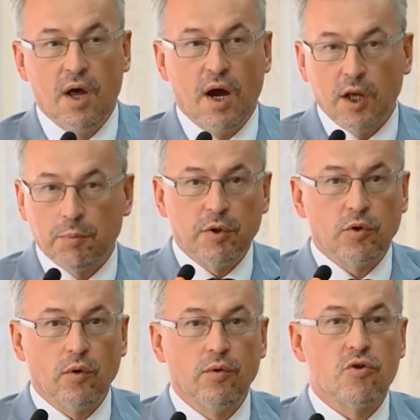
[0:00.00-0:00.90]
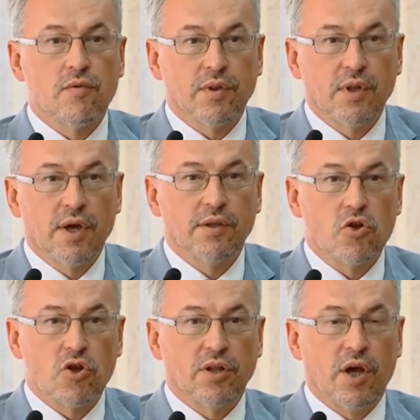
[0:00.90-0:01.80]
Олег Петрович, вы знаете,
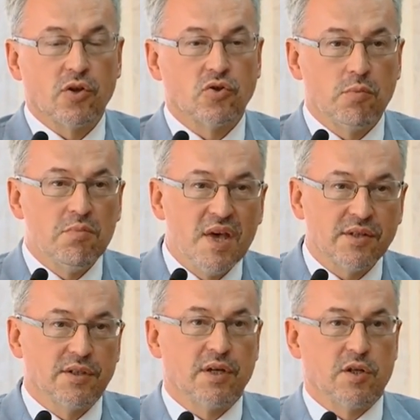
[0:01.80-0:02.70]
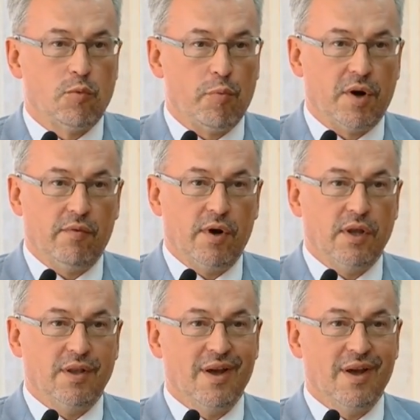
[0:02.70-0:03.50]
считает, что местное самоуправление